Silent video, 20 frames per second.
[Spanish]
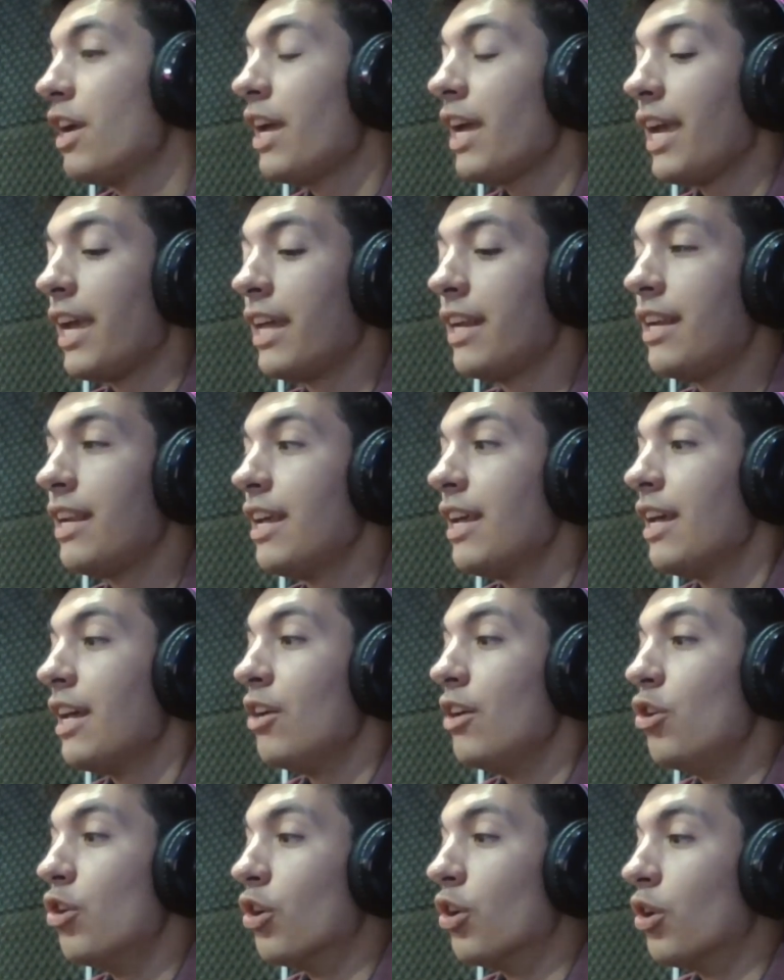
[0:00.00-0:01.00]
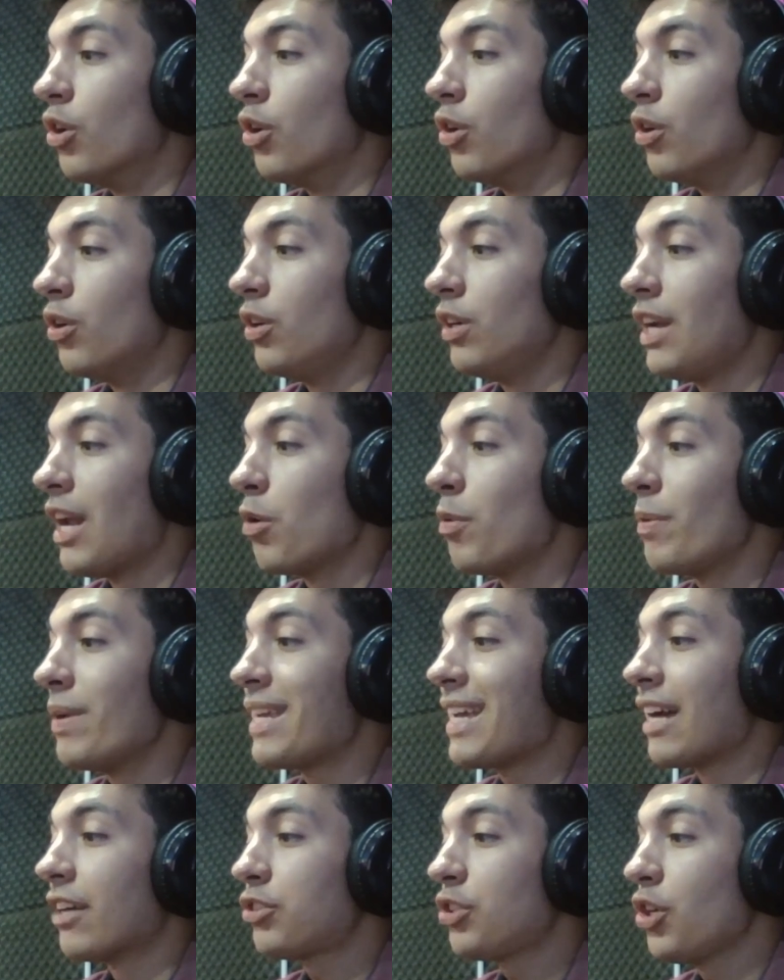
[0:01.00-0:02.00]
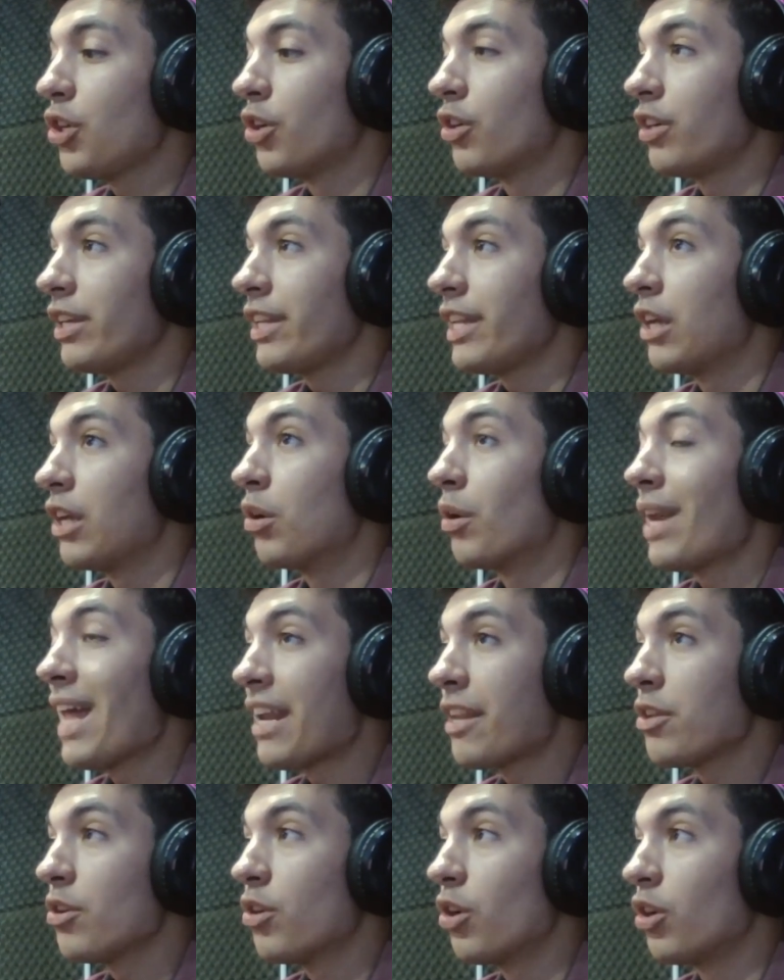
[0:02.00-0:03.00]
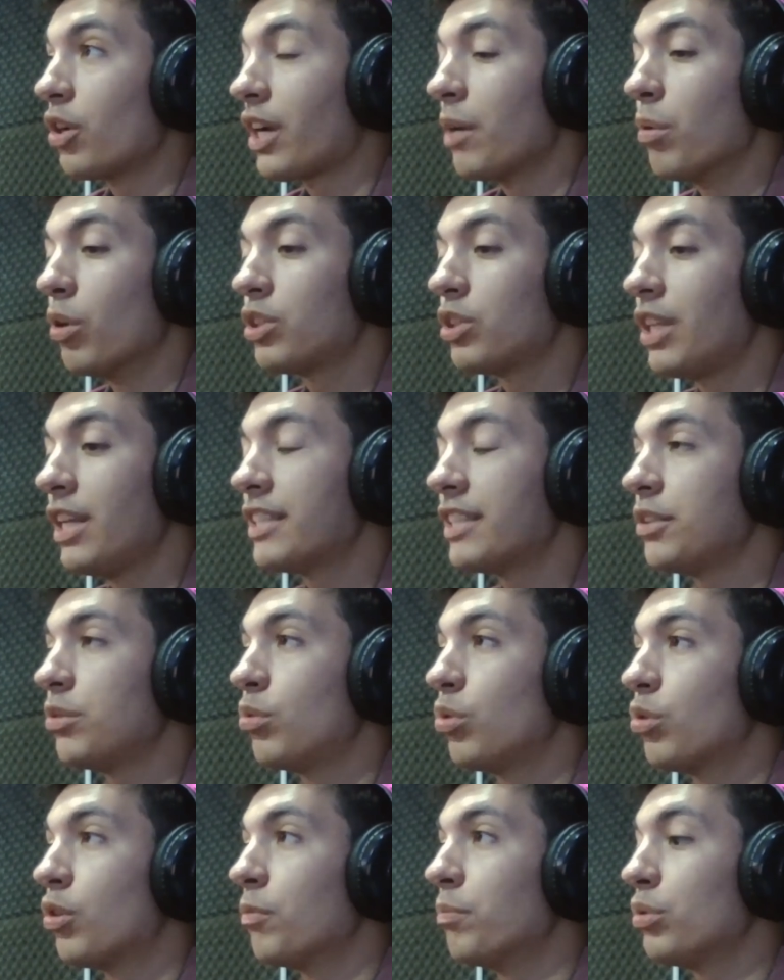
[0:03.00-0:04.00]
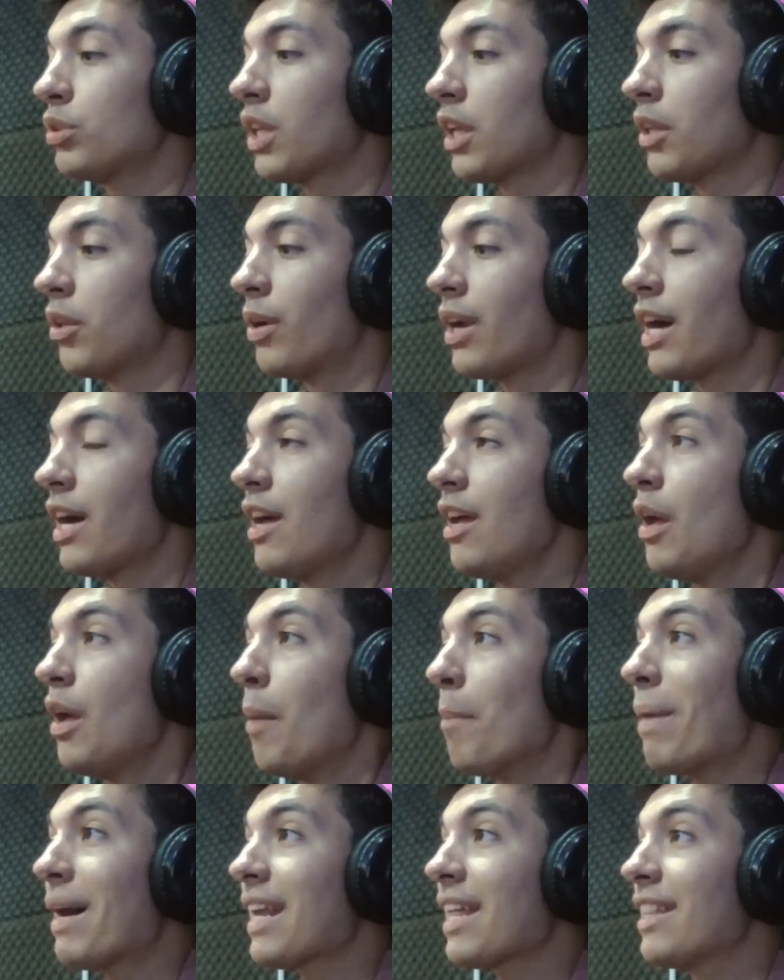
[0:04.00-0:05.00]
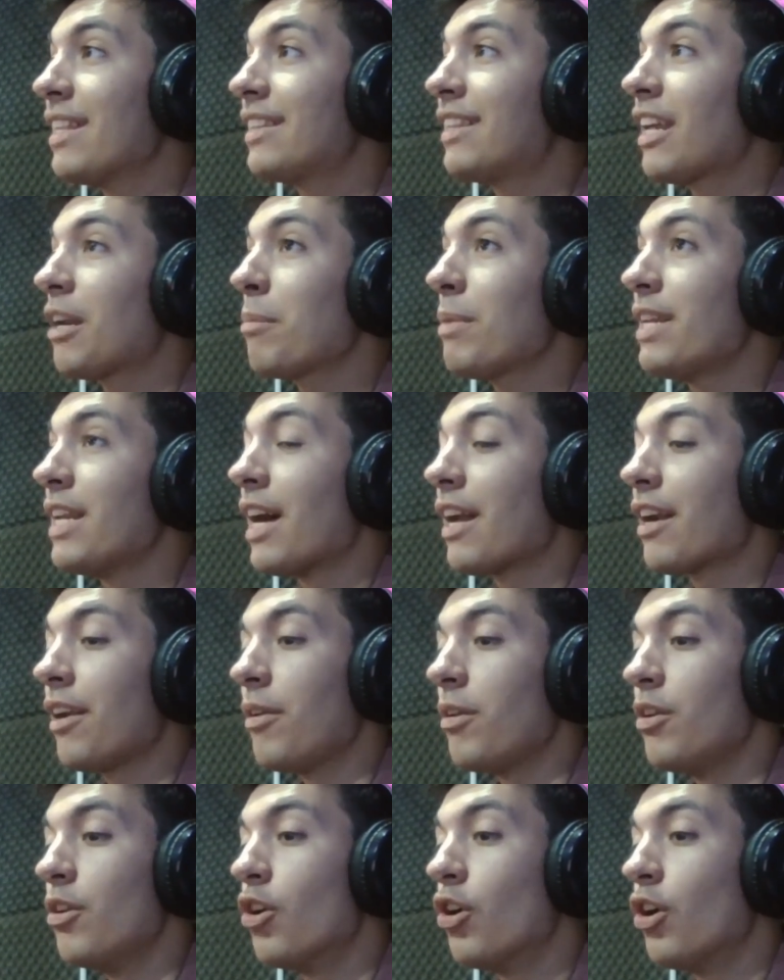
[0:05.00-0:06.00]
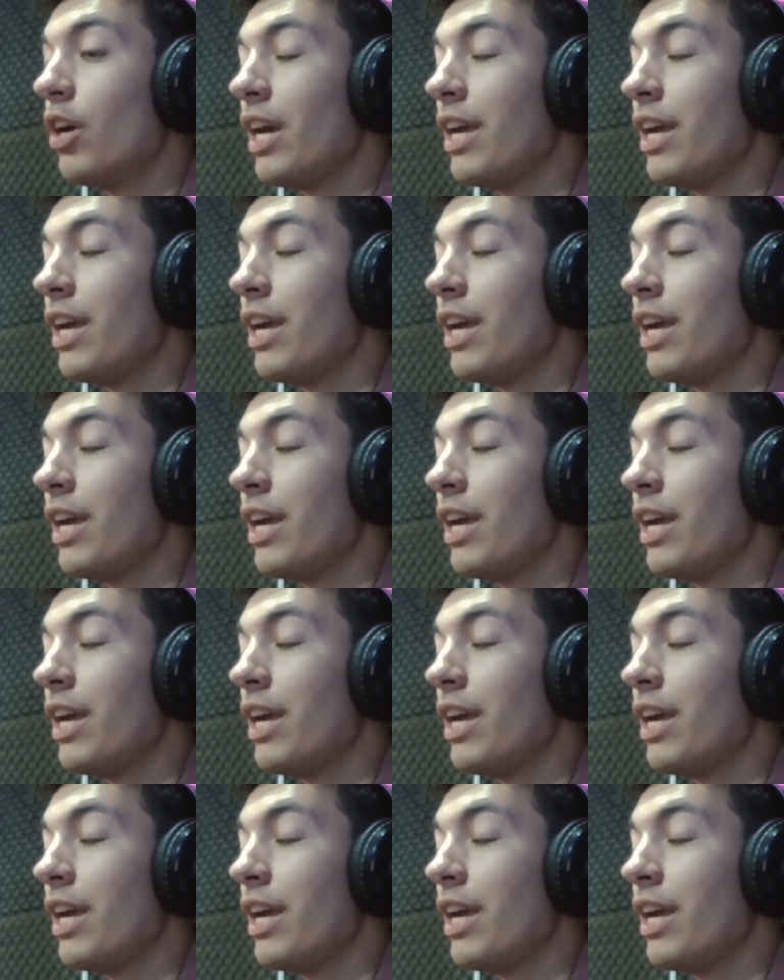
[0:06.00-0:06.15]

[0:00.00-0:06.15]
En la ubicación y el horario que vos tenés en tu computadora para determinar, ¿no?